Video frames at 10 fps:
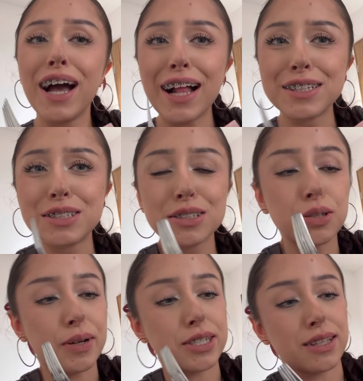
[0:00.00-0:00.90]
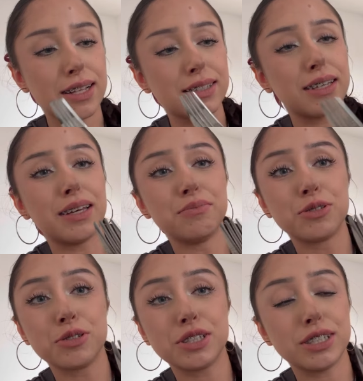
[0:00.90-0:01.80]
Ale zobaczę teraz, jem
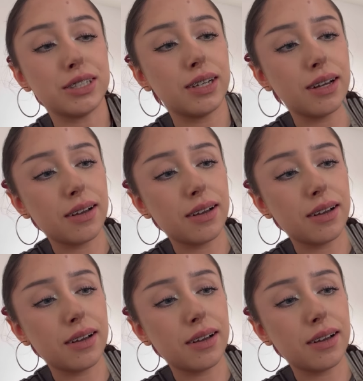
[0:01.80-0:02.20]
coś i